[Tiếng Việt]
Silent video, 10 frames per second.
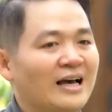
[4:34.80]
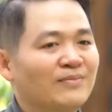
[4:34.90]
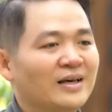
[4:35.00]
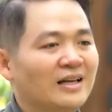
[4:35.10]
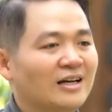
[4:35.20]

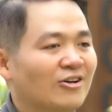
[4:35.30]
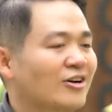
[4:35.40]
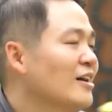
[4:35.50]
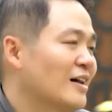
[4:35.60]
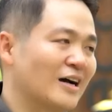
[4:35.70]
cảm thấy là nó
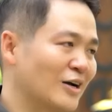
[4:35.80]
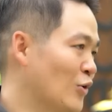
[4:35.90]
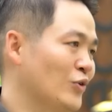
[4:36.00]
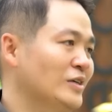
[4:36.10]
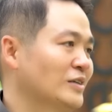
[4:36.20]
rất là gần
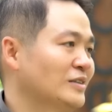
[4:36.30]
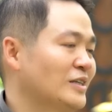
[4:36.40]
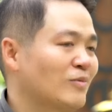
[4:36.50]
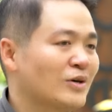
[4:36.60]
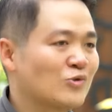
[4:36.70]
gũi
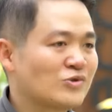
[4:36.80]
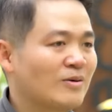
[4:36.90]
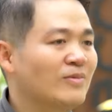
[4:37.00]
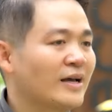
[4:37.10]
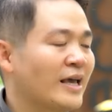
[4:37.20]
trong cái cuộc
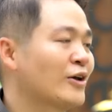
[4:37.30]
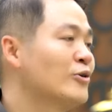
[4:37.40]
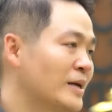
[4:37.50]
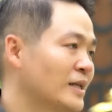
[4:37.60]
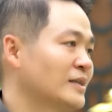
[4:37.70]
sống hàng ngày
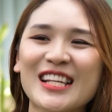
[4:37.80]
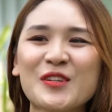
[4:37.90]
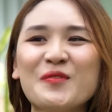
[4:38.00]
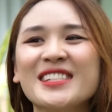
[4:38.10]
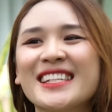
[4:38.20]
của mình anh
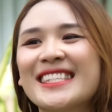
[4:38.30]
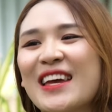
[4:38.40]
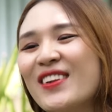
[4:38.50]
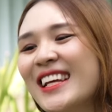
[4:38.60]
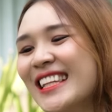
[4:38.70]
Dũng vừa chia
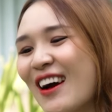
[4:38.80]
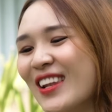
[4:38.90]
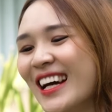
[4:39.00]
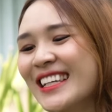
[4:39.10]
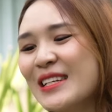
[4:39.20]
sẻ với Liên Thảo
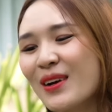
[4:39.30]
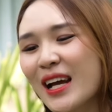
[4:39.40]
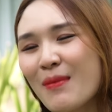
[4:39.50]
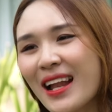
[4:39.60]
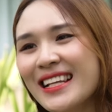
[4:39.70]
là khi mà
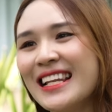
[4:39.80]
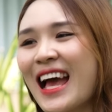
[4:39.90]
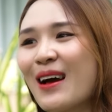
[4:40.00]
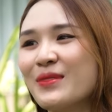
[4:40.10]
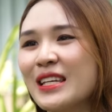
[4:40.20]
các bạn đi
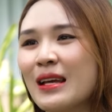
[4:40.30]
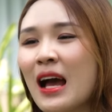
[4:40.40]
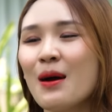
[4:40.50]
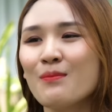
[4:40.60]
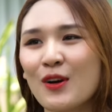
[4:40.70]
làm thì
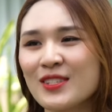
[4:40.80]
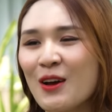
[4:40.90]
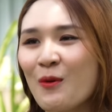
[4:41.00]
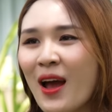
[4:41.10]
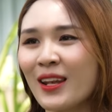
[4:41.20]
mọi
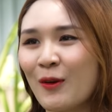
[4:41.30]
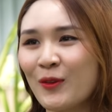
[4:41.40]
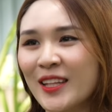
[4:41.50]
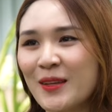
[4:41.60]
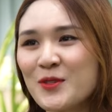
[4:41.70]
giác quan đều có
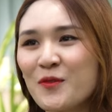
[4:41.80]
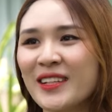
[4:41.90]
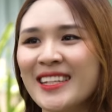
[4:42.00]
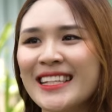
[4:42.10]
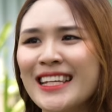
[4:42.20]
thể tiếp xúc
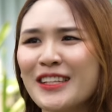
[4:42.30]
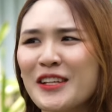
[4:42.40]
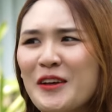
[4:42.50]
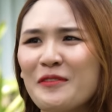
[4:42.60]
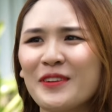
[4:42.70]
với thiên nhiên
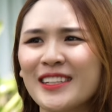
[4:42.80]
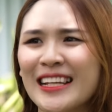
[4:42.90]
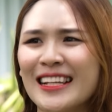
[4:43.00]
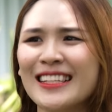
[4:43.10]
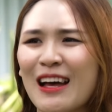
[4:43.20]
vậy
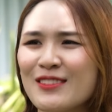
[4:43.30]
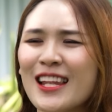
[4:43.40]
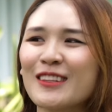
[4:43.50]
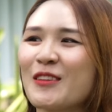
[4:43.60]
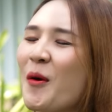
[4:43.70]
thì Liên Thảo rất
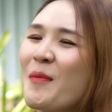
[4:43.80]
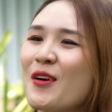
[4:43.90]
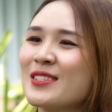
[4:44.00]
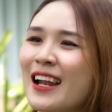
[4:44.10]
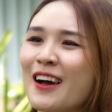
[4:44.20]
là tò
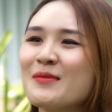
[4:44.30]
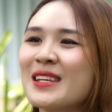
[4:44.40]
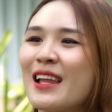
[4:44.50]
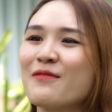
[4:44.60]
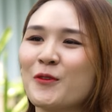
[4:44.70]
mò rằng là không
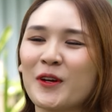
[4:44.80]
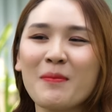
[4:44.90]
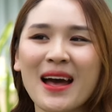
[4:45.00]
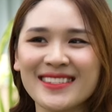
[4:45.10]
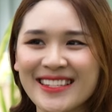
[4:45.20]
gian làm việc của các
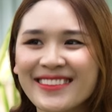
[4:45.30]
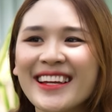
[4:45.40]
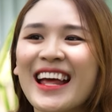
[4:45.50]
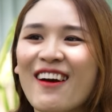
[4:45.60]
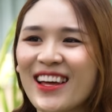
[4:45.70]
bạn sẽ như
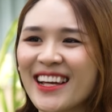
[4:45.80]
thế nào